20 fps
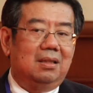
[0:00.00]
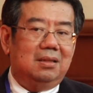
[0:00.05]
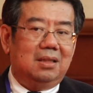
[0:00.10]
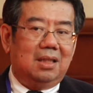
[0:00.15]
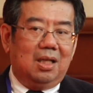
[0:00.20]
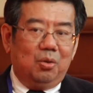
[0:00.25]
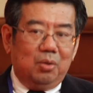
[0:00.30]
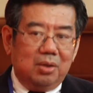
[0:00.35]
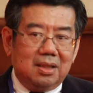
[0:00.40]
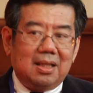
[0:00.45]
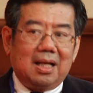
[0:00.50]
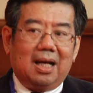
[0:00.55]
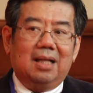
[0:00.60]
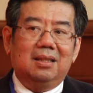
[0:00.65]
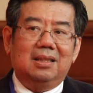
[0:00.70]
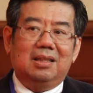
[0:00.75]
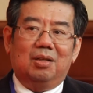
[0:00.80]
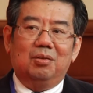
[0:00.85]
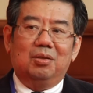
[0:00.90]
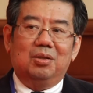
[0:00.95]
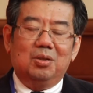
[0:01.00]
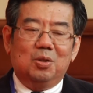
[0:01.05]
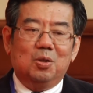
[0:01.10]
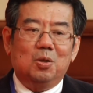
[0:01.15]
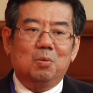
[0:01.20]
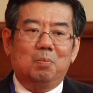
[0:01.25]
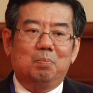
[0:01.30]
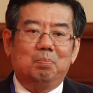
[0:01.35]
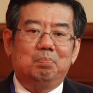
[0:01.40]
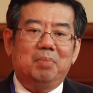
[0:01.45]
这个论坛只要能
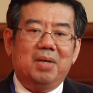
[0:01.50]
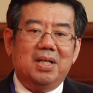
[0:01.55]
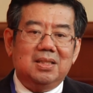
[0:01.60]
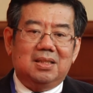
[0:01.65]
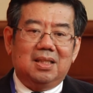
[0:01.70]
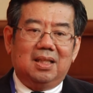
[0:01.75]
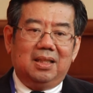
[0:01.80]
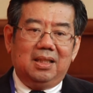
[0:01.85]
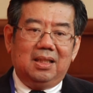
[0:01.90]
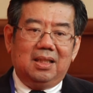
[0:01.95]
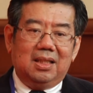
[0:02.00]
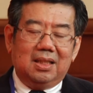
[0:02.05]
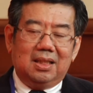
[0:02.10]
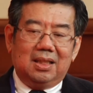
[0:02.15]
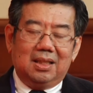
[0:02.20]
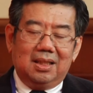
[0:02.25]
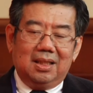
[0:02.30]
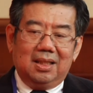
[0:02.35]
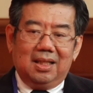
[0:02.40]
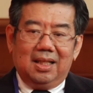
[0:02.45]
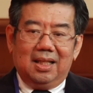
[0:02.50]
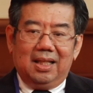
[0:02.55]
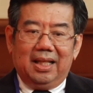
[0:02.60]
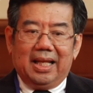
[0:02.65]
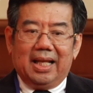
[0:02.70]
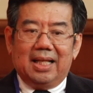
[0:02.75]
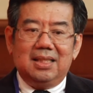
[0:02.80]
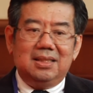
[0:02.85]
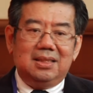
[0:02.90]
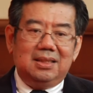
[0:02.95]
够变成一个
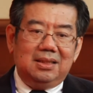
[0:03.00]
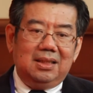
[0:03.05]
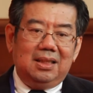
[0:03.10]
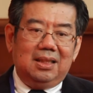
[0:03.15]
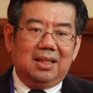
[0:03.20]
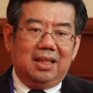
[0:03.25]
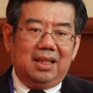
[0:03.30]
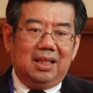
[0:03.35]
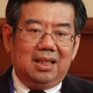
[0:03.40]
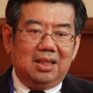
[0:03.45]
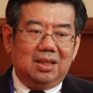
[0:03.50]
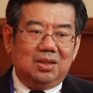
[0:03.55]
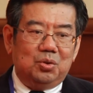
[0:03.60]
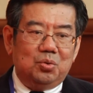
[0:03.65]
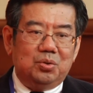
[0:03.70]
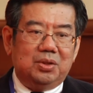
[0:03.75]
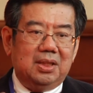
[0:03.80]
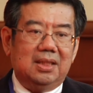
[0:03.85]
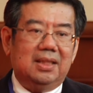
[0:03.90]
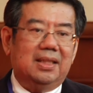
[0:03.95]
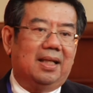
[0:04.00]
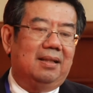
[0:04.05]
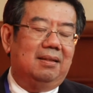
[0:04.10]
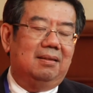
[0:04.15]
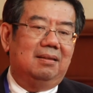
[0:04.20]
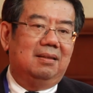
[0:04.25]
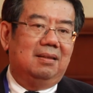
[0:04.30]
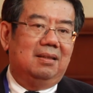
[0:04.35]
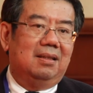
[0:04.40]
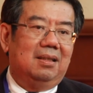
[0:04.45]
联系的一个中心点，
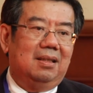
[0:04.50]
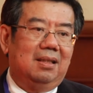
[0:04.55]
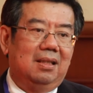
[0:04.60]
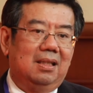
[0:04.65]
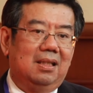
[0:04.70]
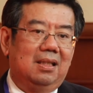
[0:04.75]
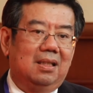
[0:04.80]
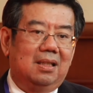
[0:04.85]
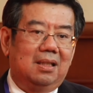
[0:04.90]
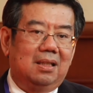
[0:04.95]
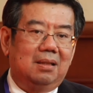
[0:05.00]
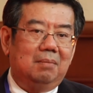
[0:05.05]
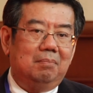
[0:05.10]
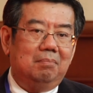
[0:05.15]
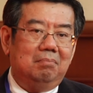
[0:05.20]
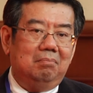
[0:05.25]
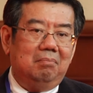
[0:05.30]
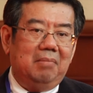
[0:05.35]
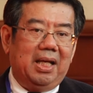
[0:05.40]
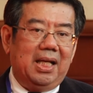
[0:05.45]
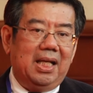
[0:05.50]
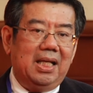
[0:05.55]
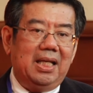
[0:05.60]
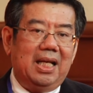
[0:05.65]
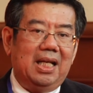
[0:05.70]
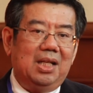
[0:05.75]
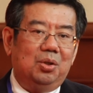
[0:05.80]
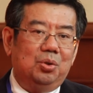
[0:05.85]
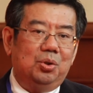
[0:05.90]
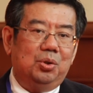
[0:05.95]
呃，每一
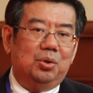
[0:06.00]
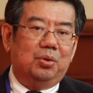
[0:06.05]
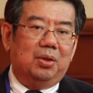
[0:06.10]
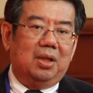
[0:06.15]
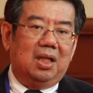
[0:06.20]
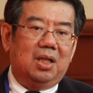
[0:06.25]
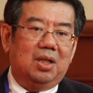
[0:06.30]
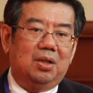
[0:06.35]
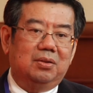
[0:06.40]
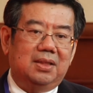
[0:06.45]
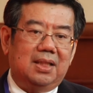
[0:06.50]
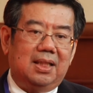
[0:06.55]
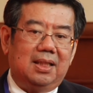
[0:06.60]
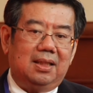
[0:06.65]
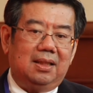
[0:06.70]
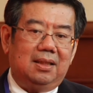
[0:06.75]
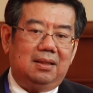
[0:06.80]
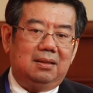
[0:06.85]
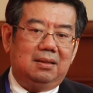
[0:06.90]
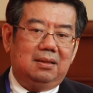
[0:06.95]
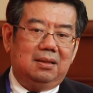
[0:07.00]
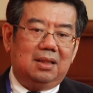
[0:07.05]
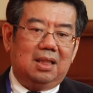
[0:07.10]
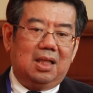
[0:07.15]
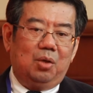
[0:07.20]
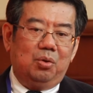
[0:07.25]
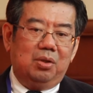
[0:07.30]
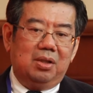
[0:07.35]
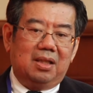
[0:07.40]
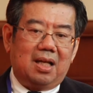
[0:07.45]
年都有能够在这
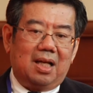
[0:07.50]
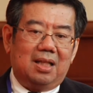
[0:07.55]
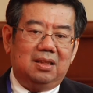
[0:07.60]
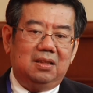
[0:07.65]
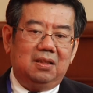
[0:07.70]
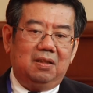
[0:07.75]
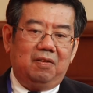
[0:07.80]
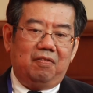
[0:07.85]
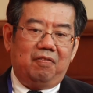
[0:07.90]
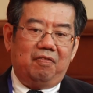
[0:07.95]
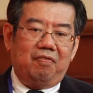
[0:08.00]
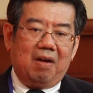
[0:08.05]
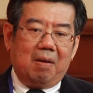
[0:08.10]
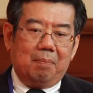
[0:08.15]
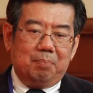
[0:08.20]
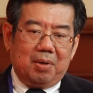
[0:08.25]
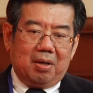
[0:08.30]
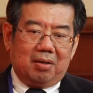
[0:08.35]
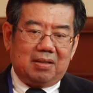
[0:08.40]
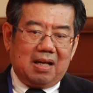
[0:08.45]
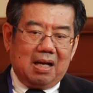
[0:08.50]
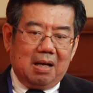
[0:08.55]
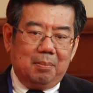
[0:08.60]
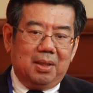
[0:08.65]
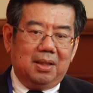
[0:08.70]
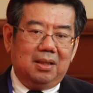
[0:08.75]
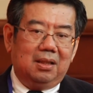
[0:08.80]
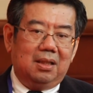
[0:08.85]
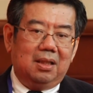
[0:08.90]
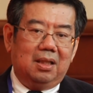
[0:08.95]
个论坛去发表他
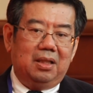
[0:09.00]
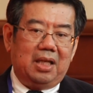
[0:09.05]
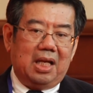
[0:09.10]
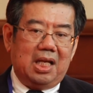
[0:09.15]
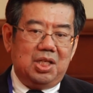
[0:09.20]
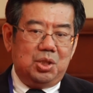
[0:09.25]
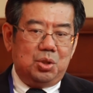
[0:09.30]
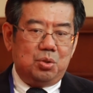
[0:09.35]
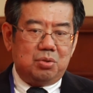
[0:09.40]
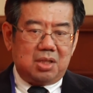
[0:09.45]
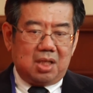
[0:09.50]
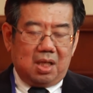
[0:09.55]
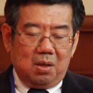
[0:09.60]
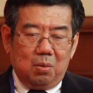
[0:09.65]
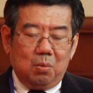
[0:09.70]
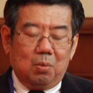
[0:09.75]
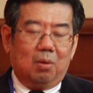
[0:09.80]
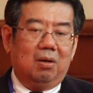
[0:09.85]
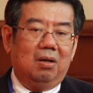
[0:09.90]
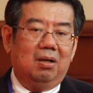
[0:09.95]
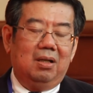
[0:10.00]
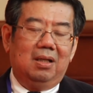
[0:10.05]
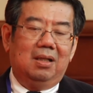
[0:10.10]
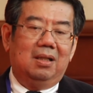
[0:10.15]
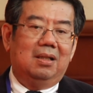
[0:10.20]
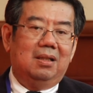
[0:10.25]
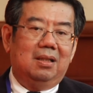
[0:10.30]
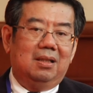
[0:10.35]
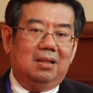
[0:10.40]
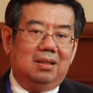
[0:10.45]
们的研究成果，
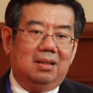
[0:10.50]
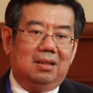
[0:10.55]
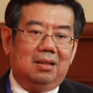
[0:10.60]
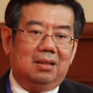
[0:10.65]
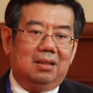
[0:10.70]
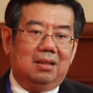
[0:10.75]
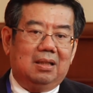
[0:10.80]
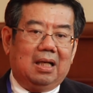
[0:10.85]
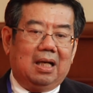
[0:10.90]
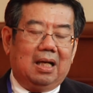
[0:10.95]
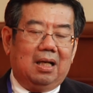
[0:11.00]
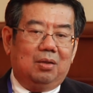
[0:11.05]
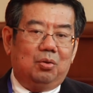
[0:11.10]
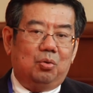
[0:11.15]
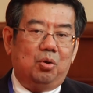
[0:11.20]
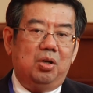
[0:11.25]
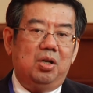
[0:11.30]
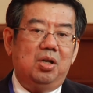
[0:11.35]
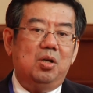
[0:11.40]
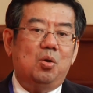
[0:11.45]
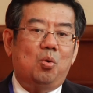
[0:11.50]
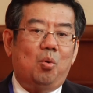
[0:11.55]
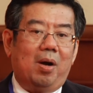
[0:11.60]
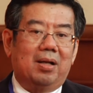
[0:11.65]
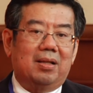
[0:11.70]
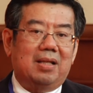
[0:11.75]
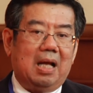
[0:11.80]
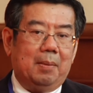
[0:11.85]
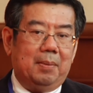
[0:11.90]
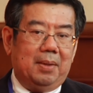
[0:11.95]
啊，推
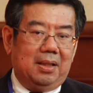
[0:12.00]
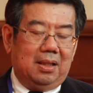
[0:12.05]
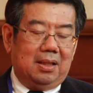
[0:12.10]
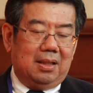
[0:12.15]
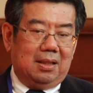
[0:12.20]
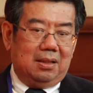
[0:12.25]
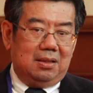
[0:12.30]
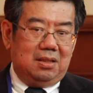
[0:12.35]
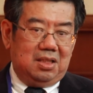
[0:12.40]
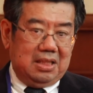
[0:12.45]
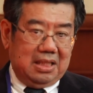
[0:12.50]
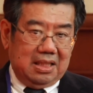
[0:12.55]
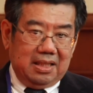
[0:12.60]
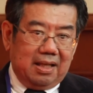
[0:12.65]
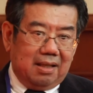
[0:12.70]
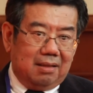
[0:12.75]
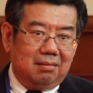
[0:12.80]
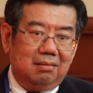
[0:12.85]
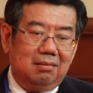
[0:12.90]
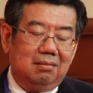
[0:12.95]
广他们的经验，